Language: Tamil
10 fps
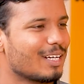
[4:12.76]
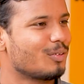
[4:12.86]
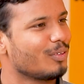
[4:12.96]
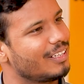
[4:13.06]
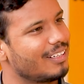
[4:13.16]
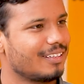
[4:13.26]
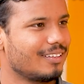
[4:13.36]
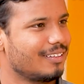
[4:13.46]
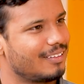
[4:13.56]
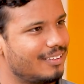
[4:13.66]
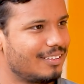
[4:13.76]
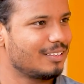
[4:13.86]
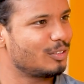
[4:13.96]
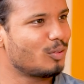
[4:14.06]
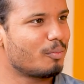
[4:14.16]
எடுத்தோடனே நீங்கள்
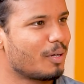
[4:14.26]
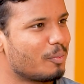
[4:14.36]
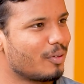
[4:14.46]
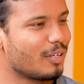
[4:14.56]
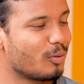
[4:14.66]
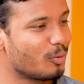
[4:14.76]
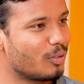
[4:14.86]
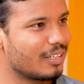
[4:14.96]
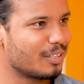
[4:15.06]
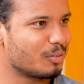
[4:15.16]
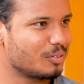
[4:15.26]
அந்த ஷோ பண்ண போகிறீங்கன்னு உங்களுக்கு என்ன